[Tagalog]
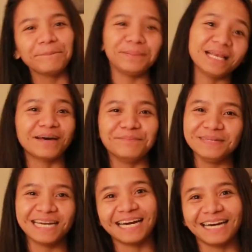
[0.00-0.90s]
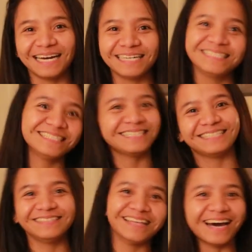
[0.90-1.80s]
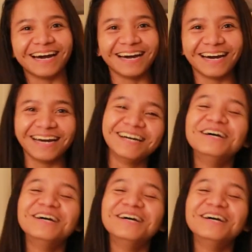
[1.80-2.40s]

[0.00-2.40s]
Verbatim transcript: Pila-Pinas. Da.